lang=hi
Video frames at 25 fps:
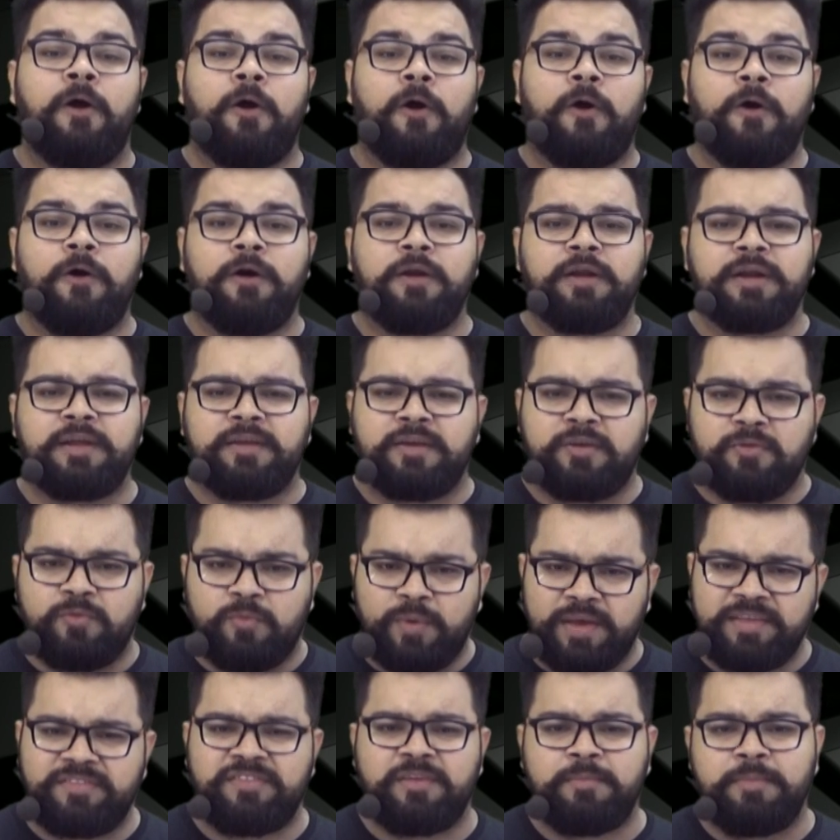और
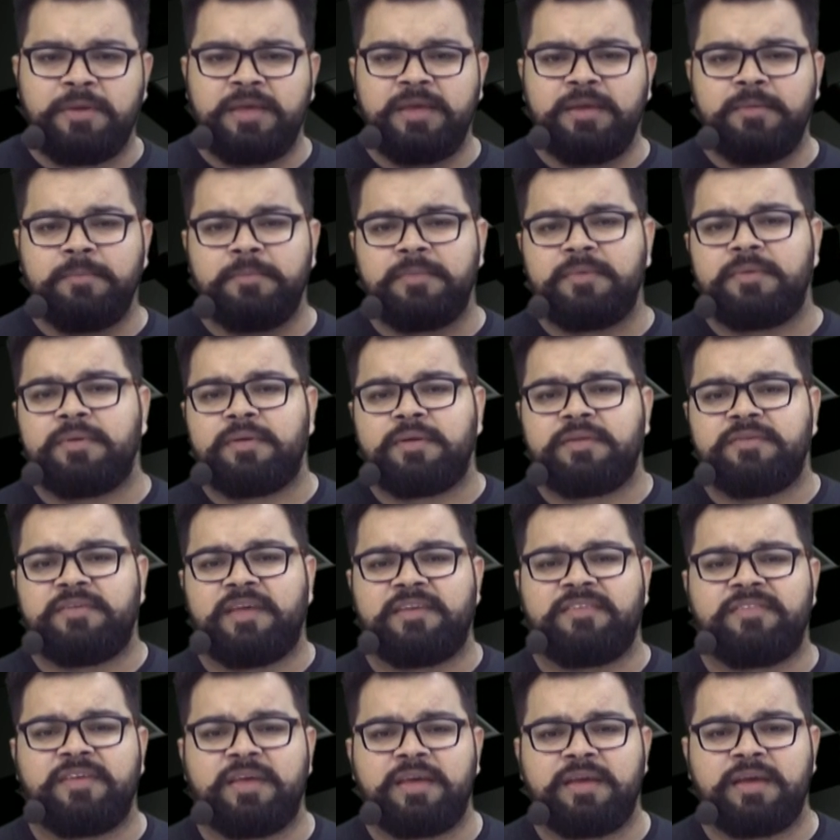वैसे भी
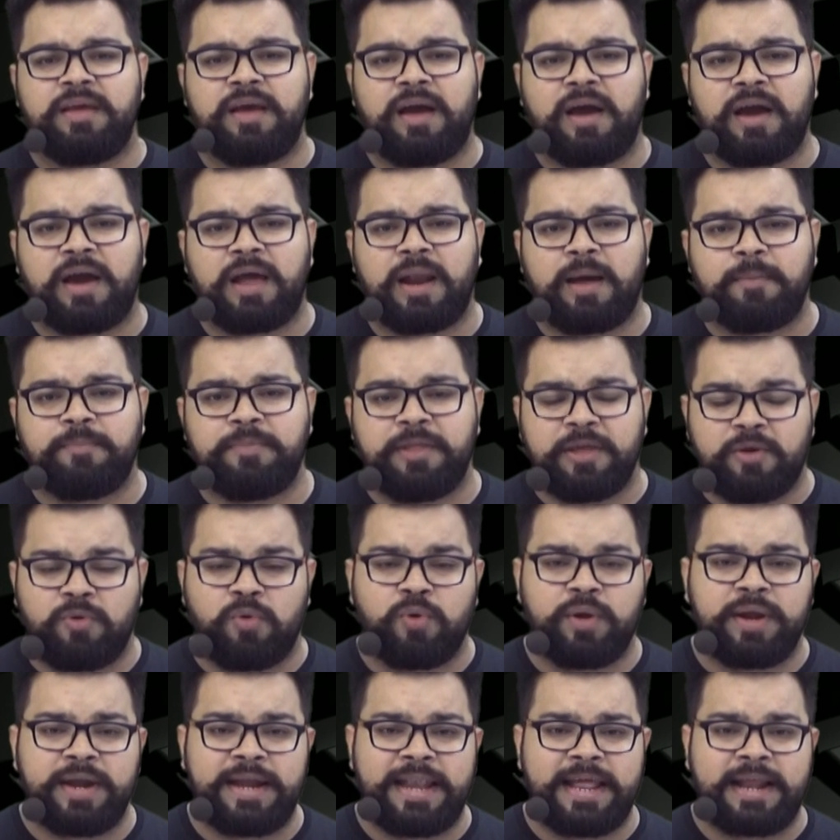जैसे अगर आप
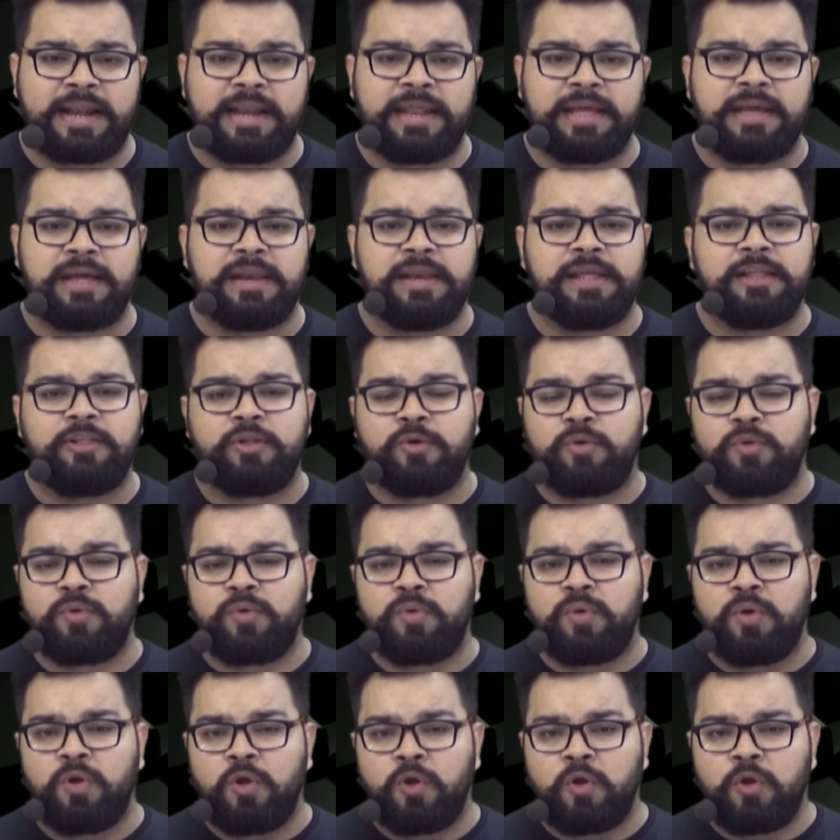देखोगे टेक्निकली तो
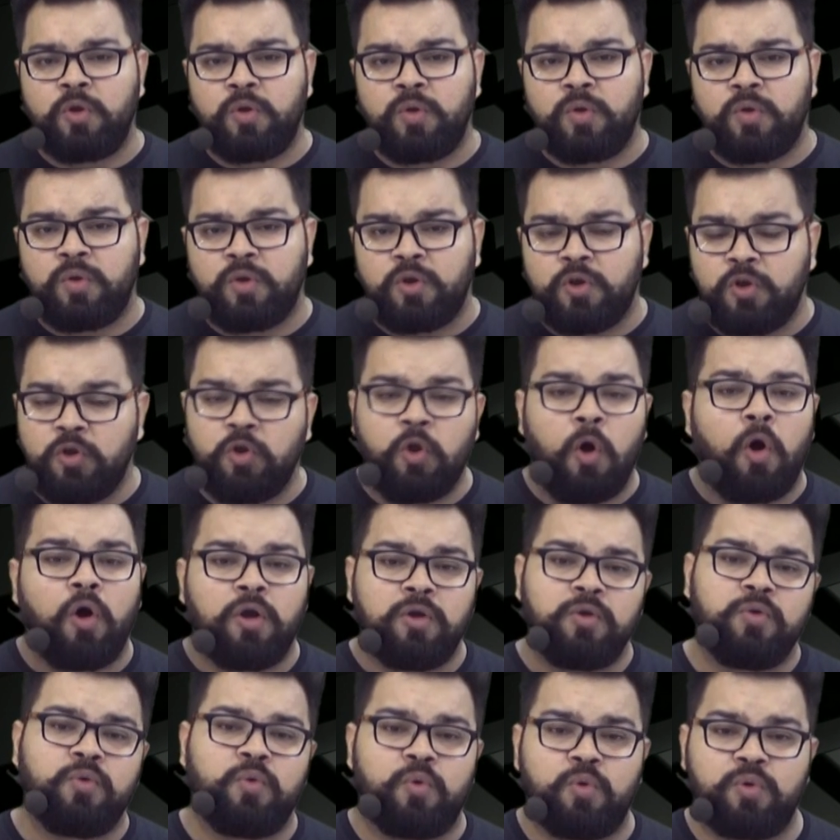
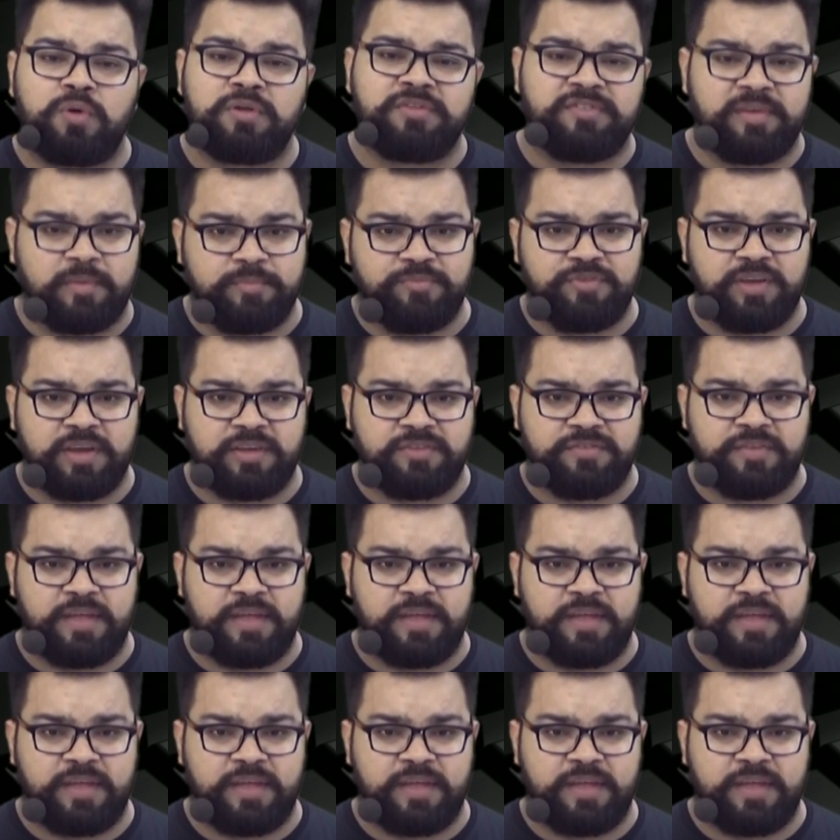नॉन कोर सब्जेक्ट्स